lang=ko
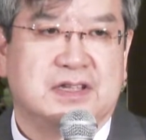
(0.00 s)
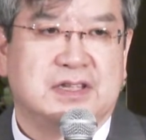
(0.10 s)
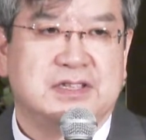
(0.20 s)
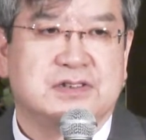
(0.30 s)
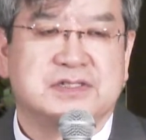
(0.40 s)

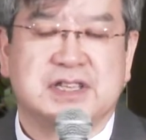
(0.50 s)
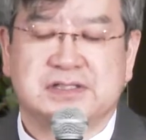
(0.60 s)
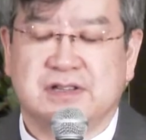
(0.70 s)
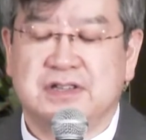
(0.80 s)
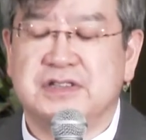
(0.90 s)
이
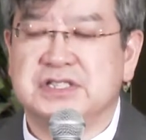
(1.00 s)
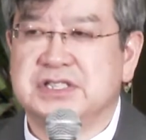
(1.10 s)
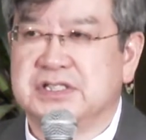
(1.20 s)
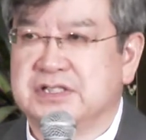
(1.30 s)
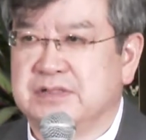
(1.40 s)
정체성,
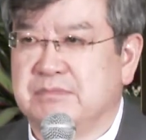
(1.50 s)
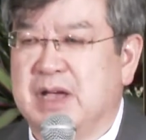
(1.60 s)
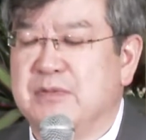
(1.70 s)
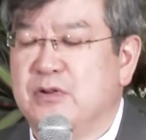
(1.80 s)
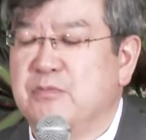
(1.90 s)
현실은
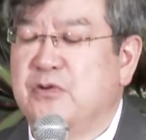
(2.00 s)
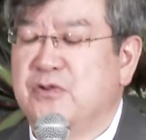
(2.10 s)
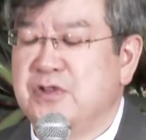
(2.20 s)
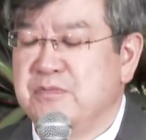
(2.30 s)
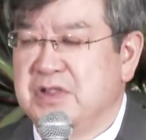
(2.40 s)
바벨론
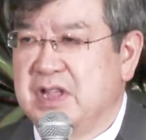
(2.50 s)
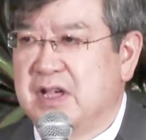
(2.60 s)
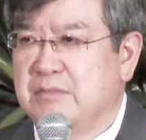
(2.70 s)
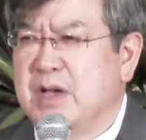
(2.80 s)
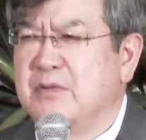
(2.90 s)

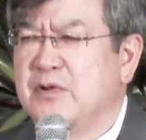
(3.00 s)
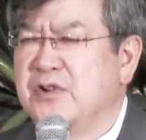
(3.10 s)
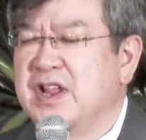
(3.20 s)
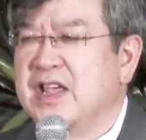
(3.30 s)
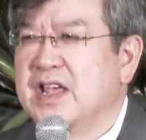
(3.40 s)
포로입니다.
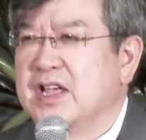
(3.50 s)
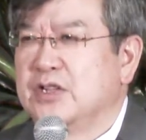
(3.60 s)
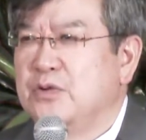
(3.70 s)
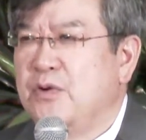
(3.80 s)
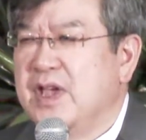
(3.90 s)
바벨론의
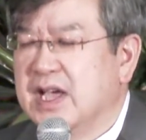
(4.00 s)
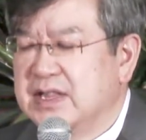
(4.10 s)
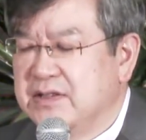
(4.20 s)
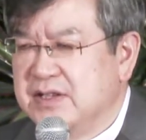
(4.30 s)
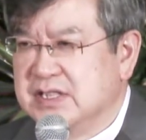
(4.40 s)

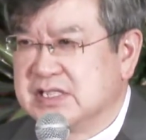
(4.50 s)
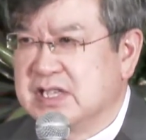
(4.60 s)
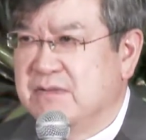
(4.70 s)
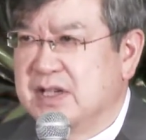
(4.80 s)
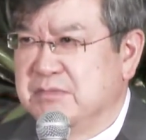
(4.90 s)
노예가 되어 있는
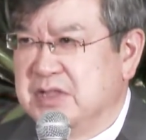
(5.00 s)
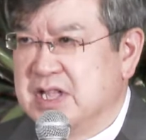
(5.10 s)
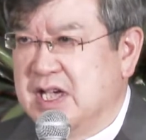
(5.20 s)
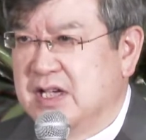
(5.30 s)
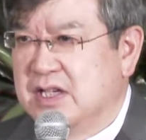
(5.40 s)

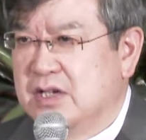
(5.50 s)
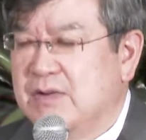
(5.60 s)
상황입니다.